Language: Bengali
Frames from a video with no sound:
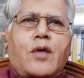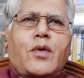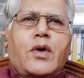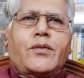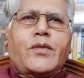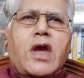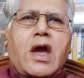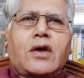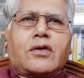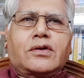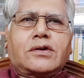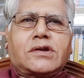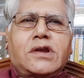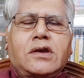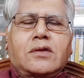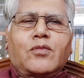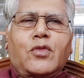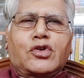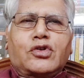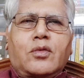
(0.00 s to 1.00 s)
নাম আমি এখন
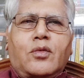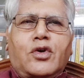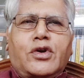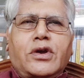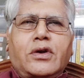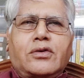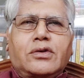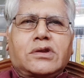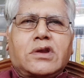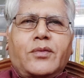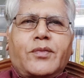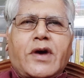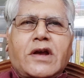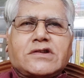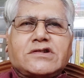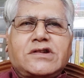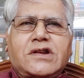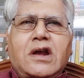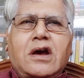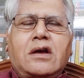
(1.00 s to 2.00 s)
ঠিক মতো মনে করতে
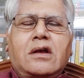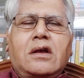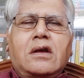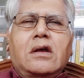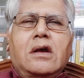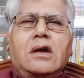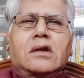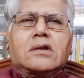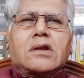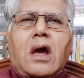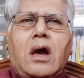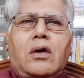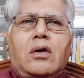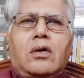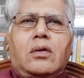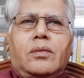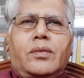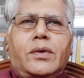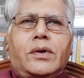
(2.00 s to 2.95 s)
পারছি না তাও